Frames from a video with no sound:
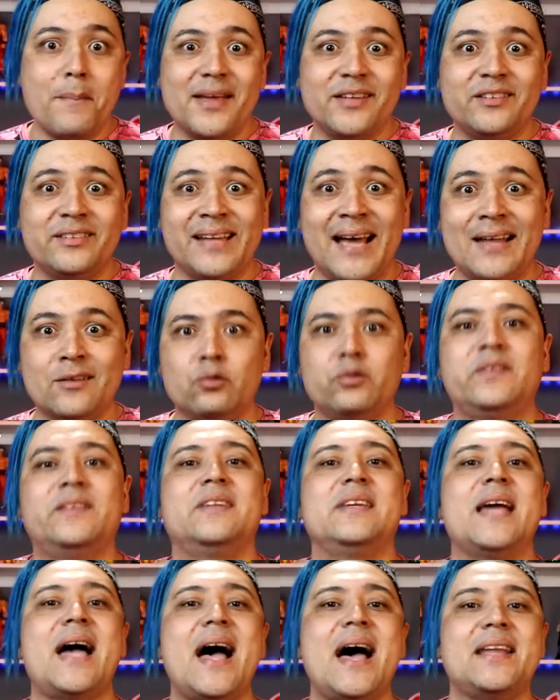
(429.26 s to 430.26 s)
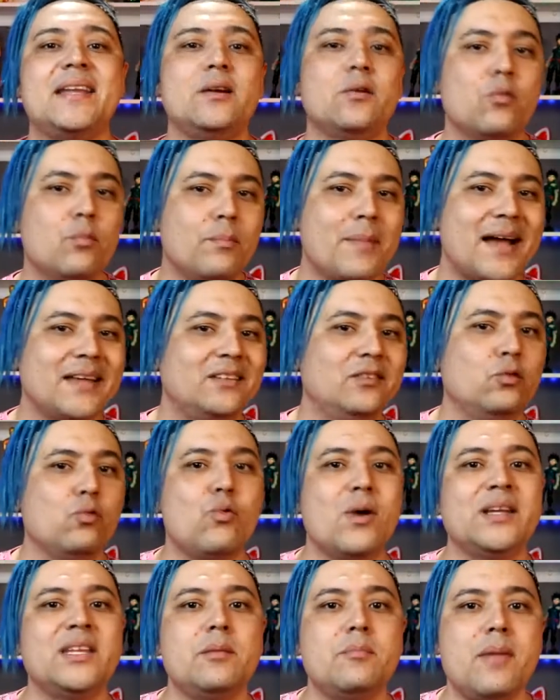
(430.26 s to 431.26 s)
menos anunciarem mais
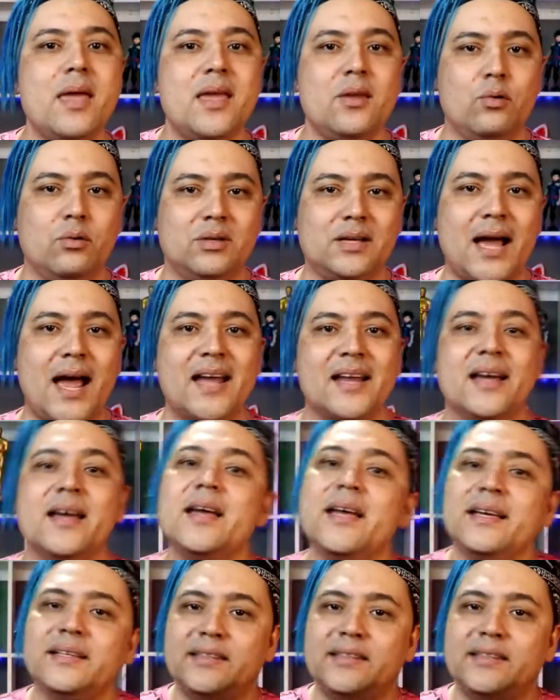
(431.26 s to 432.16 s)
um ano e meio, cara.